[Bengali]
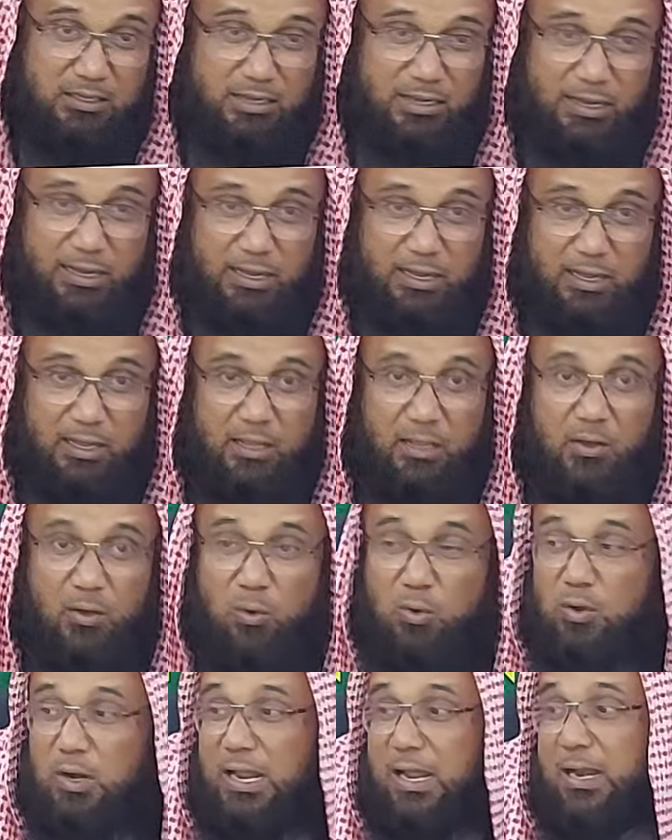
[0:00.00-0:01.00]
হ্যাঁ
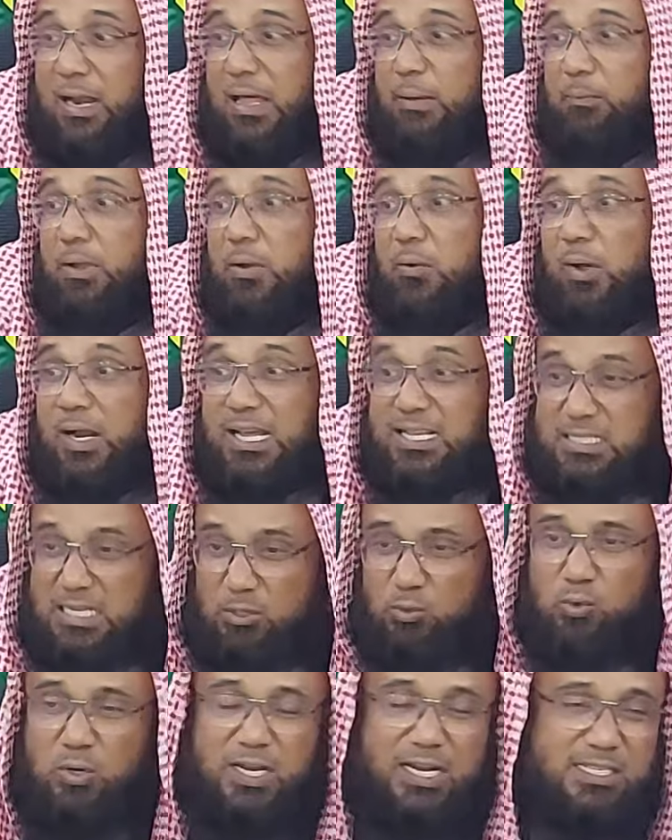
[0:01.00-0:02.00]
ওগুলার নামে অনেক
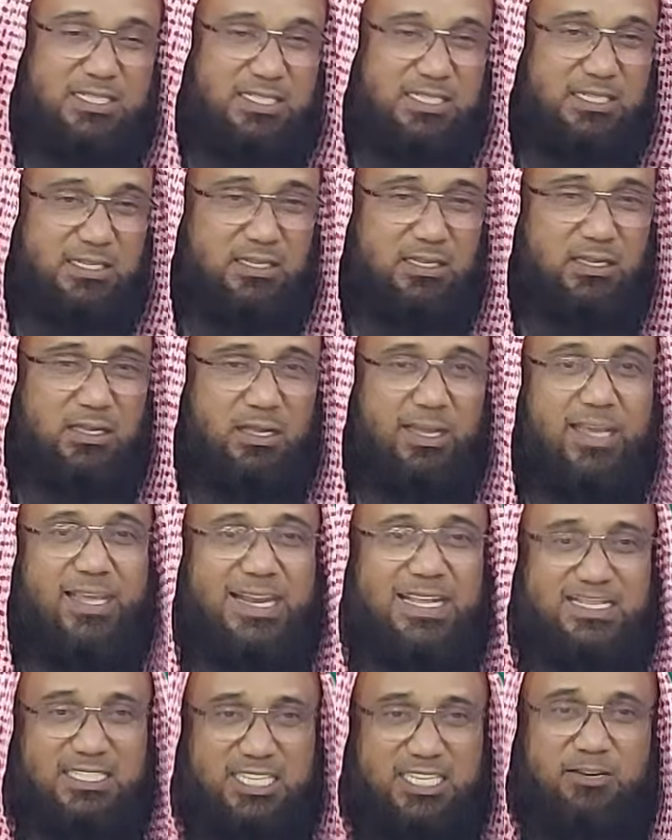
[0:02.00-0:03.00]
জাদুঘর আছে
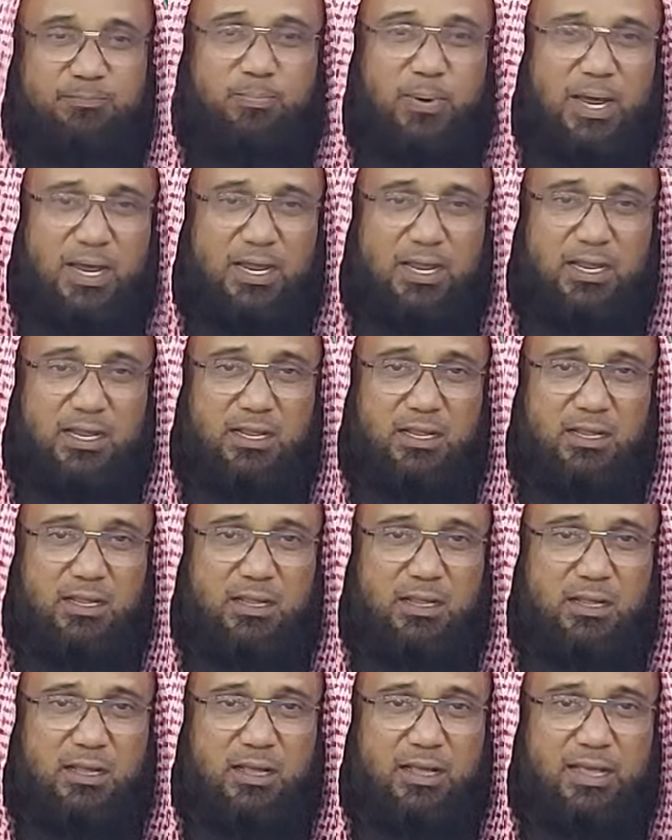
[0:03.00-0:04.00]
এরা জিন পালে
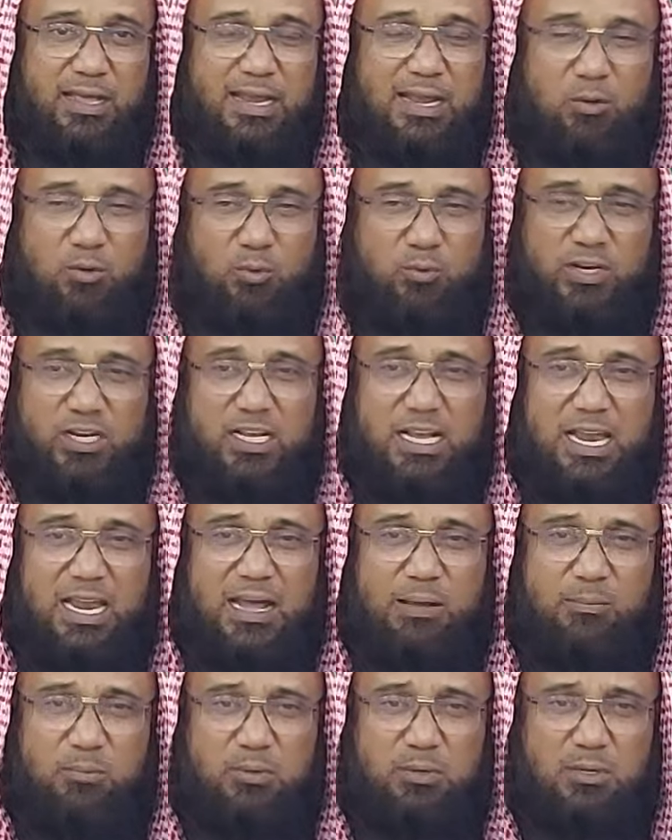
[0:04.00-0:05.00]
এরা কুফরি
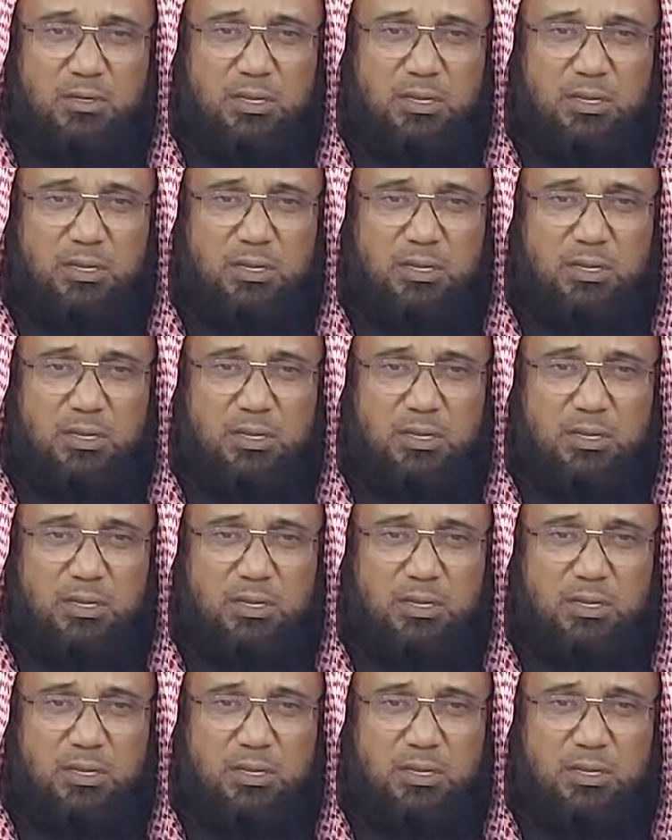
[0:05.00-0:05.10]
কালাম